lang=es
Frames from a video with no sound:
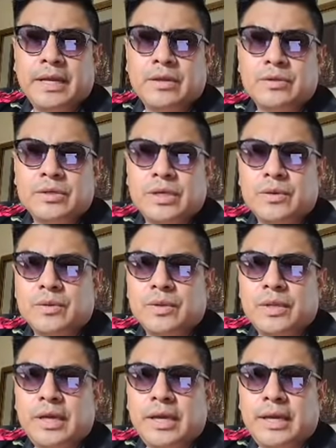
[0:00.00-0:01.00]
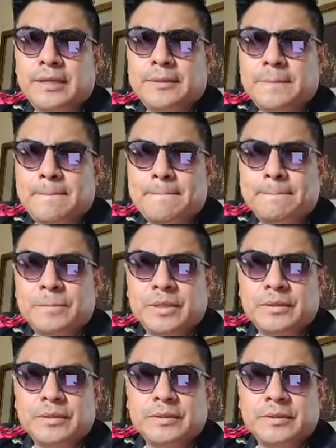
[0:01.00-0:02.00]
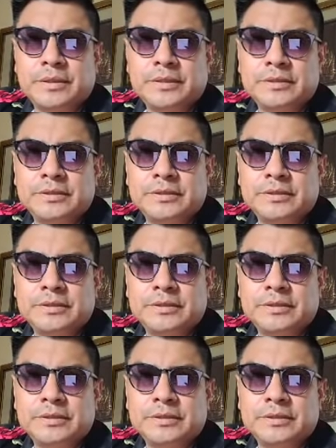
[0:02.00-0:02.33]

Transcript: que nos ayude. Mm,